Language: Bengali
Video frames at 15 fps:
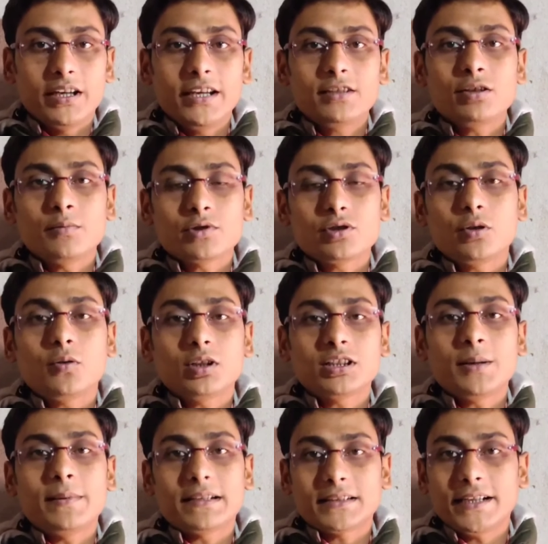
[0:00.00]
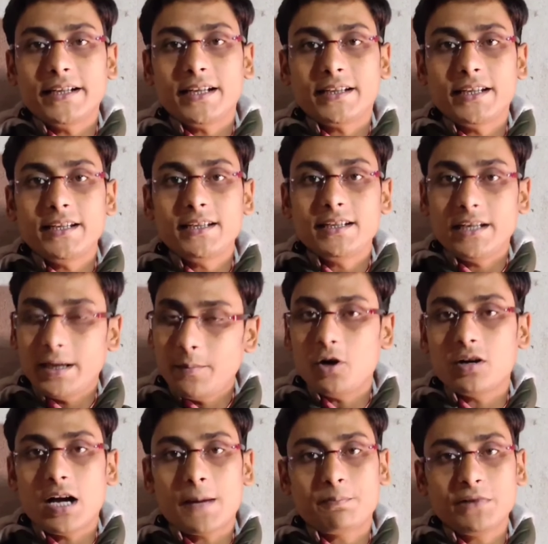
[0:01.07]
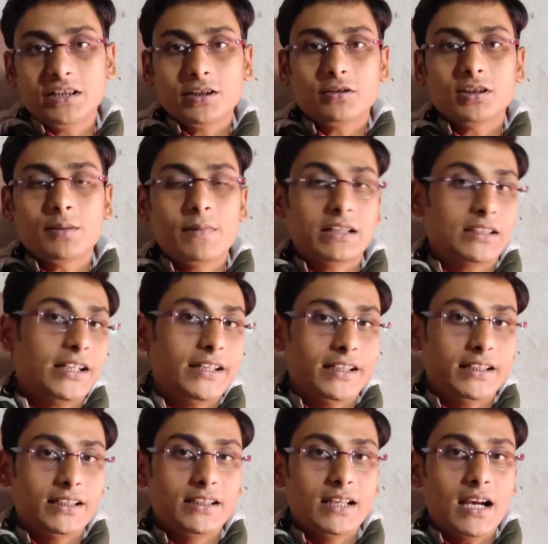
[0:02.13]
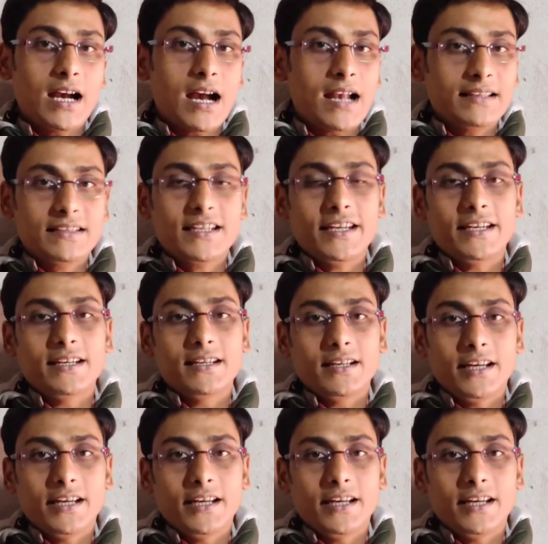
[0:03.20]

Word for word: এই সমস্ত কথা মাথায় রেখেই এবং আপনাদের কথা মাথায় রেখেই আজকে